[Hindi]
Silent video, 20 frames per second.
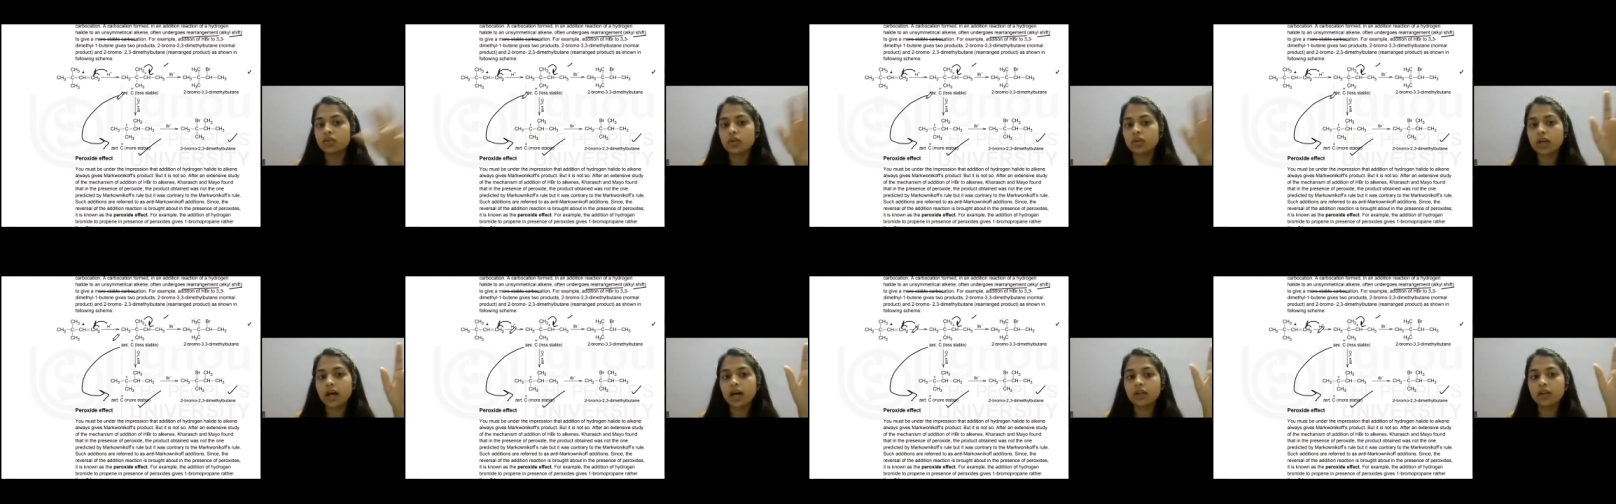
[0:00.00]

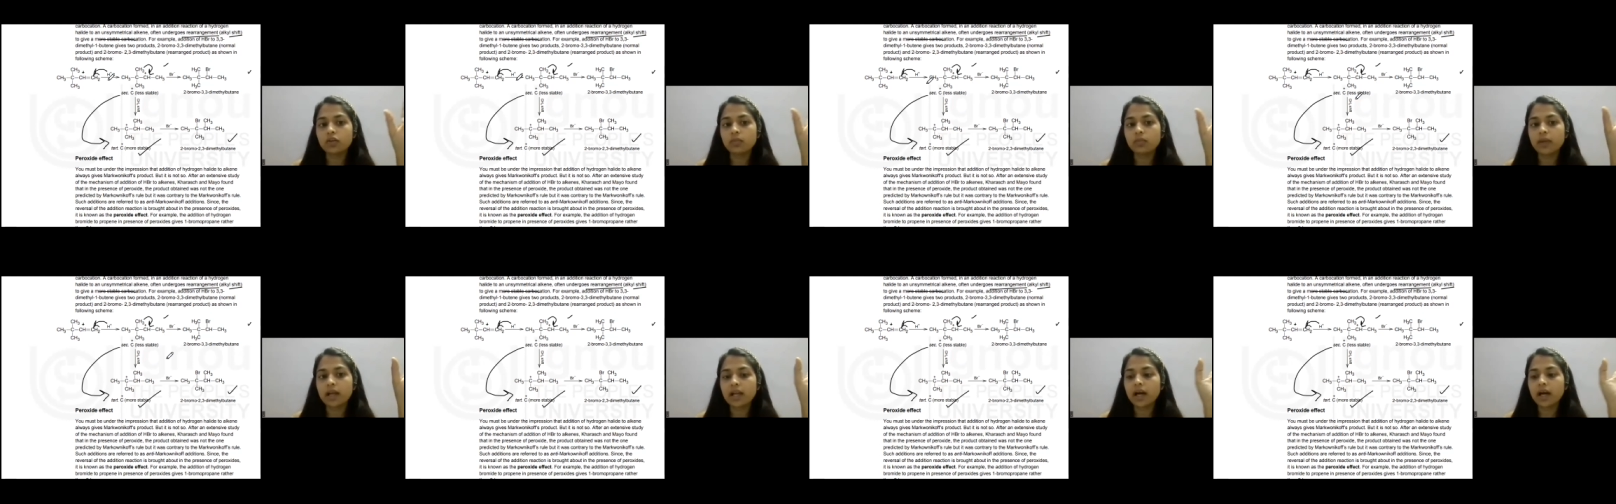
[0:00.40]
तो यहाँ
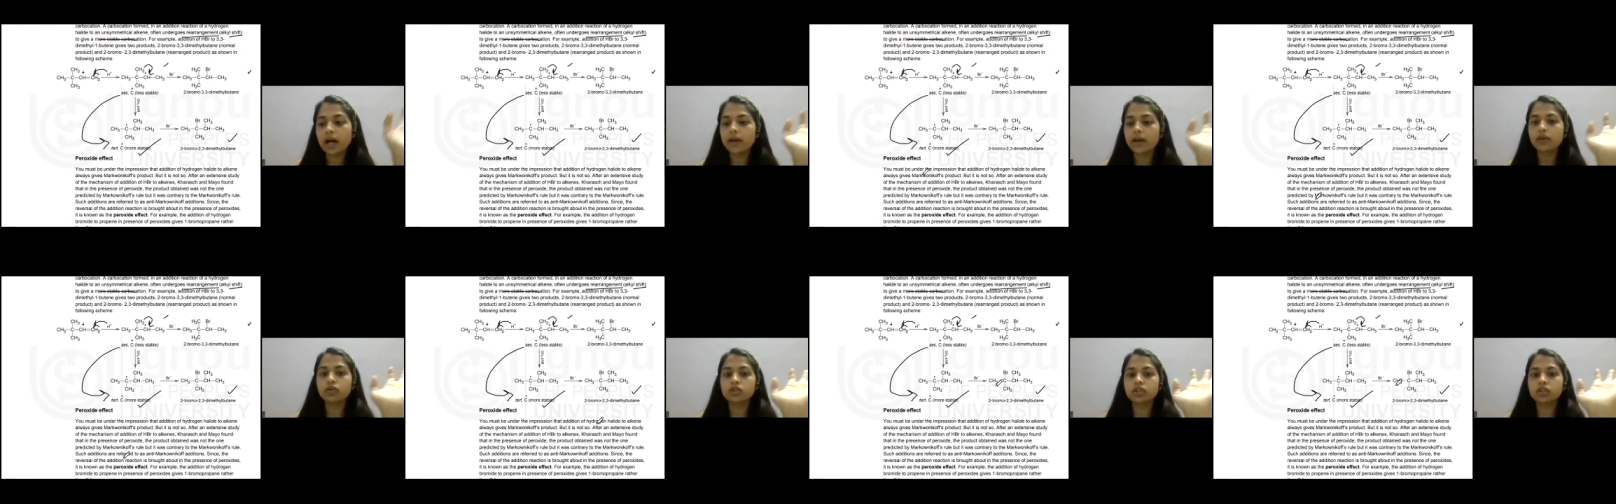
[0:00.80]
तो पहले
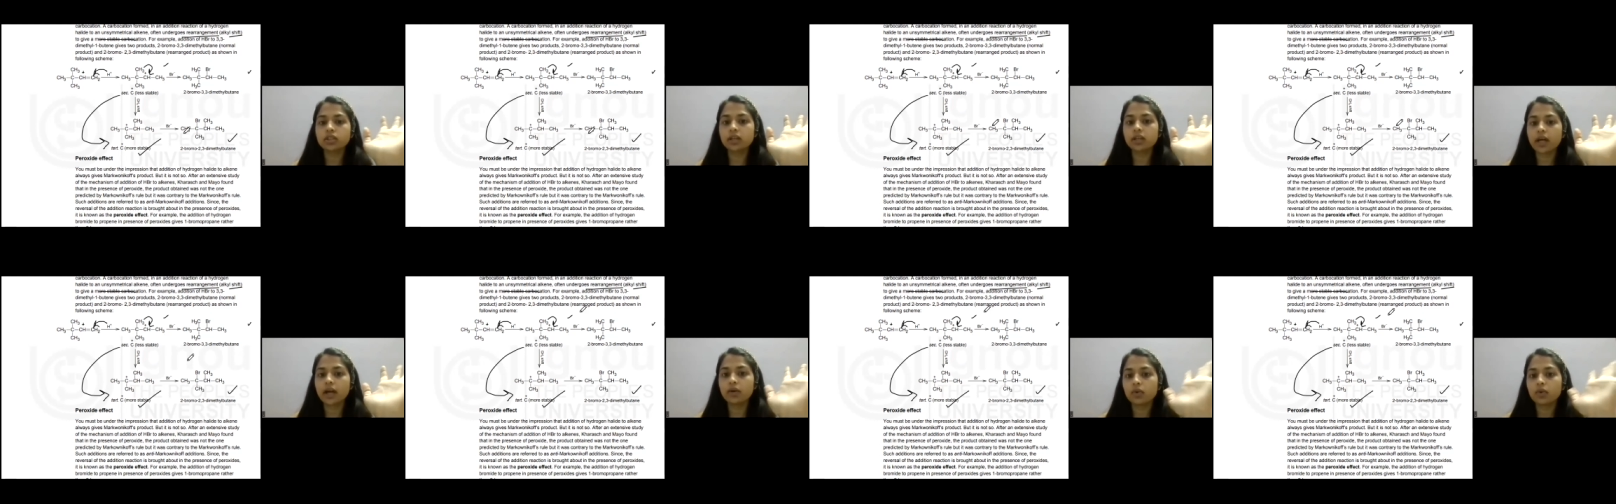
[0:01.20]

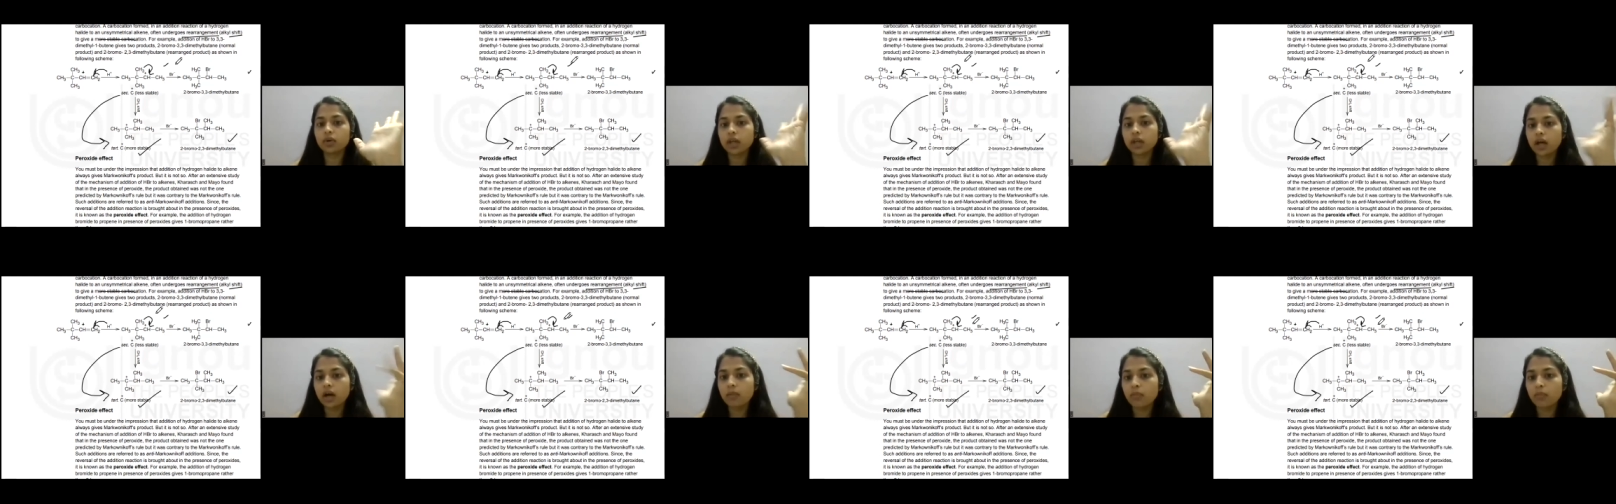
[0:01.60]
हाइड्रोजन का ऐड हो
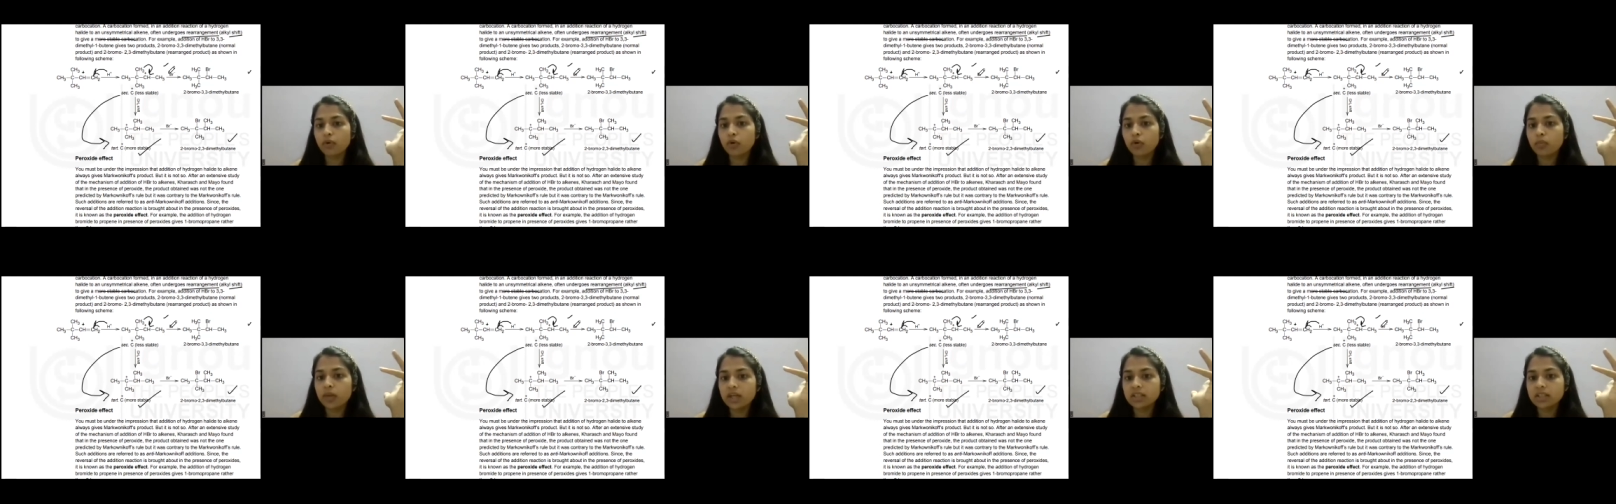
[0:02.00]
गया अब
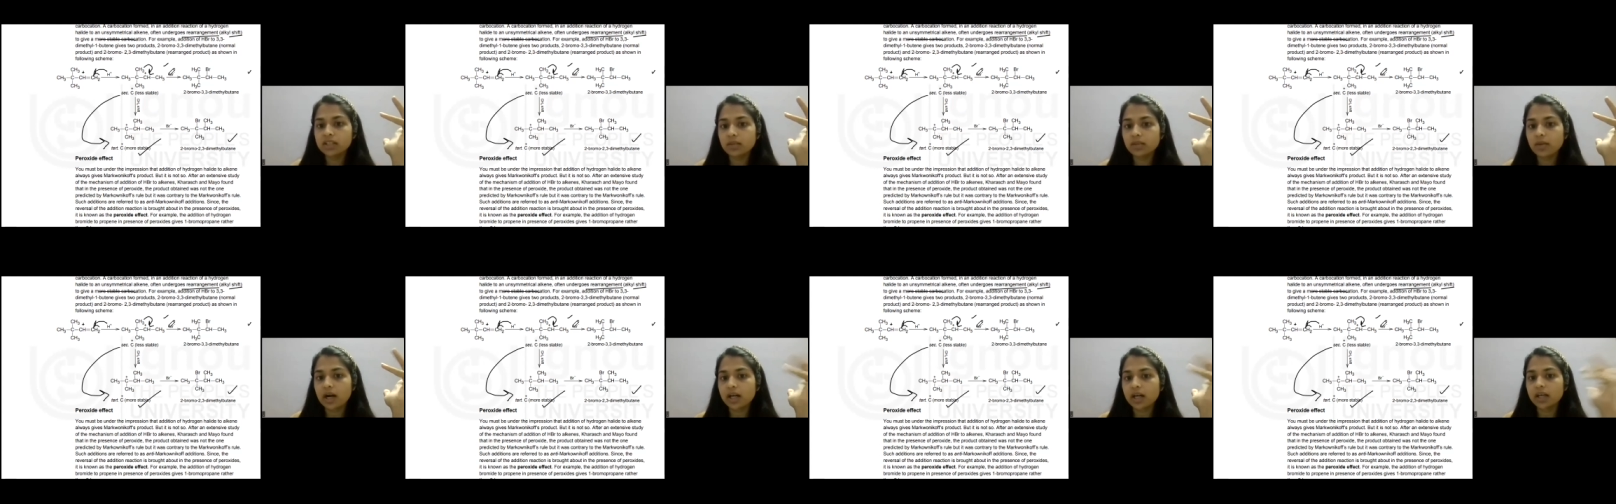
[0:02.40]
ब्रोमीन
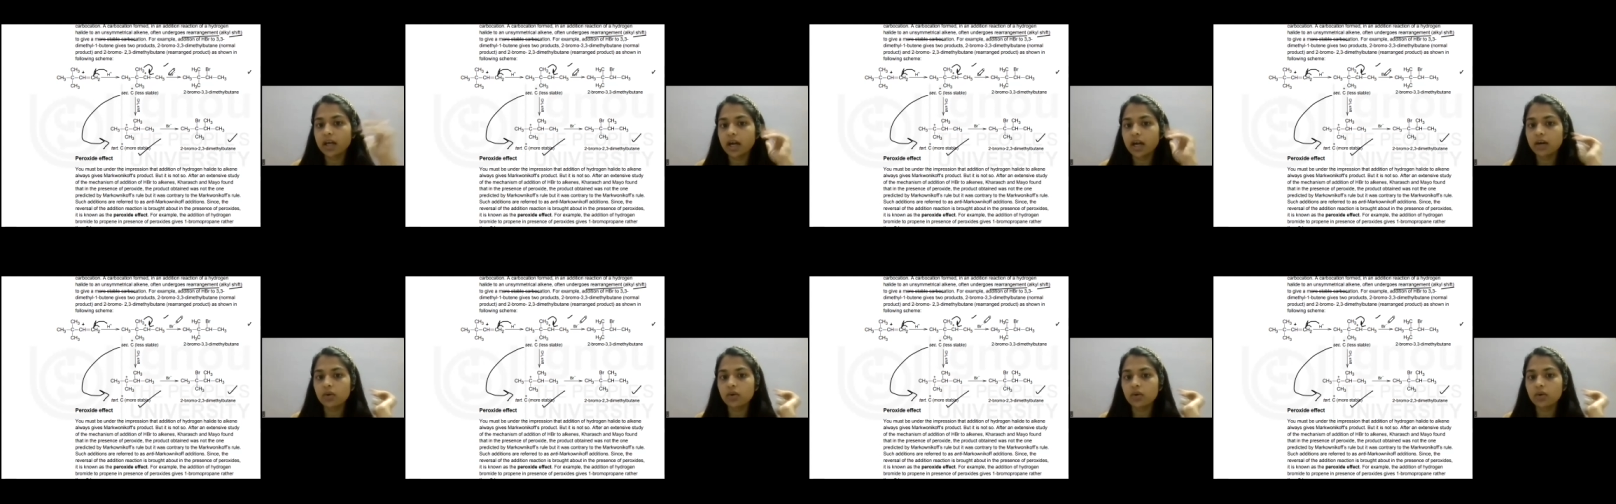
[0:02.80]
जब आके